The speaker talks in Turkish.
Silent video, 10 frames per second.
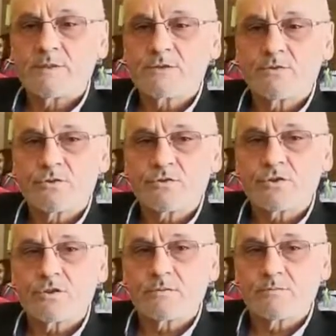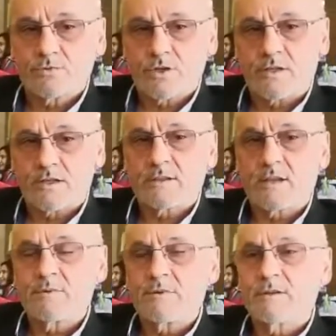Biz diyoruz ki buradan
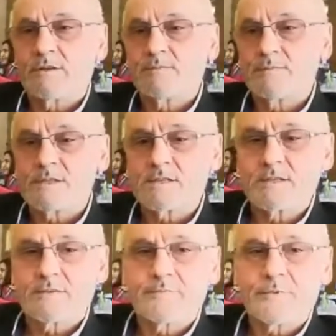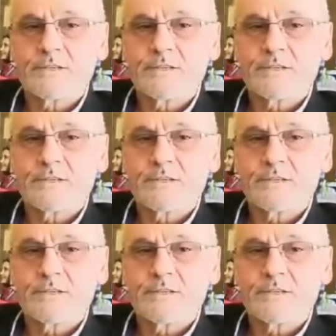tabi bizi